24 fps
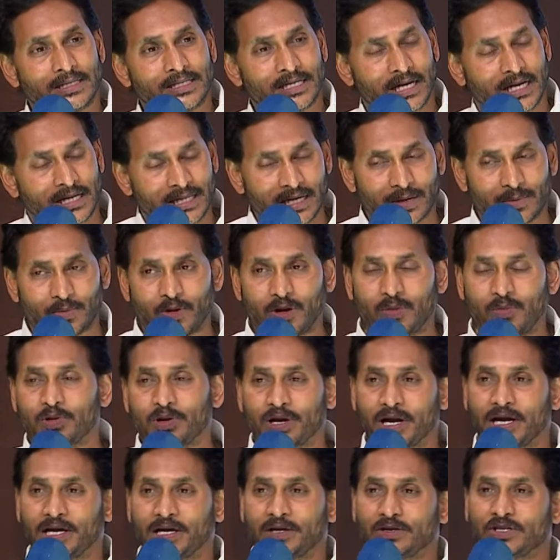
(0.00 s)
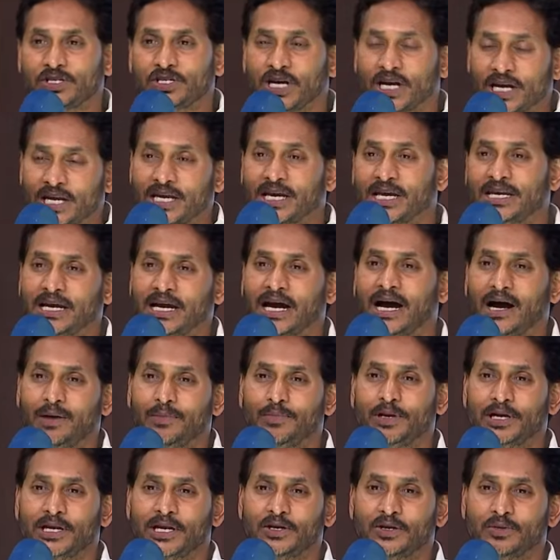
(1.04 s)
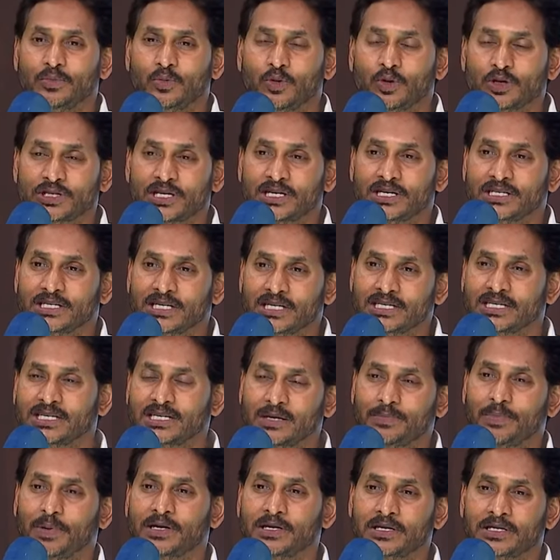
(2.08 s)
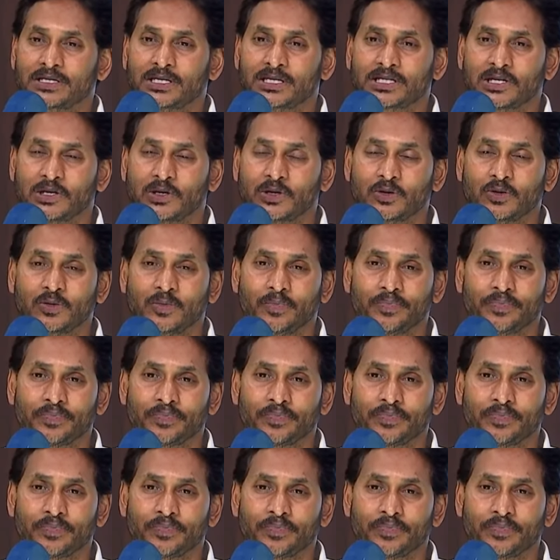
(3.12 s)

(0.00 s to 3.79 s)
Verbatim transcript: చంద్రబాబు నాయుడు చెయ్యని హామీలను మోసం చేసిన పరిస్థితులను